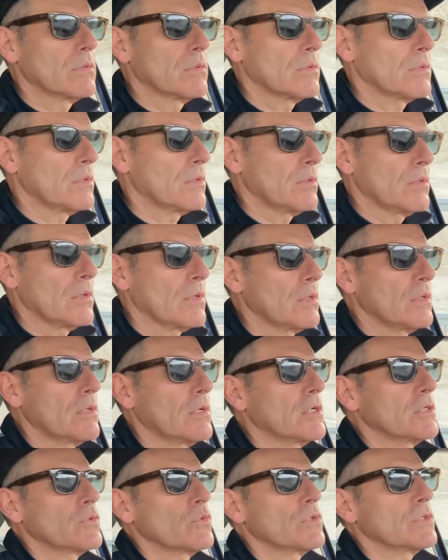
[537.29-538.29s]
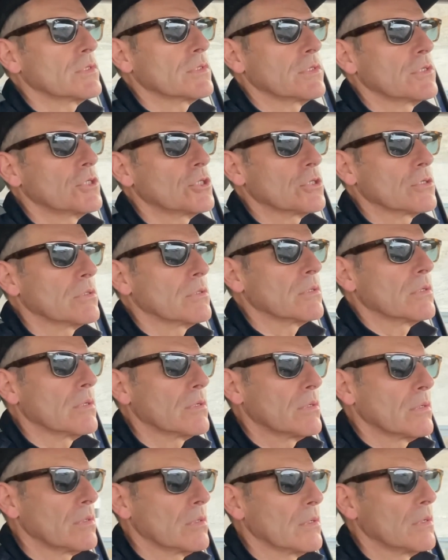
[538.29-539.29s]
И я ни разу не слышал а,
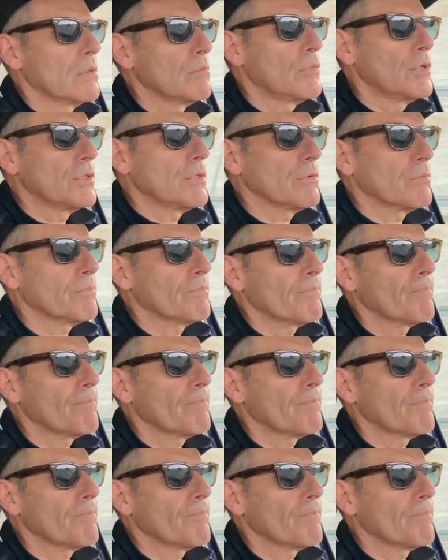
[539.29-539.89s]
об этом.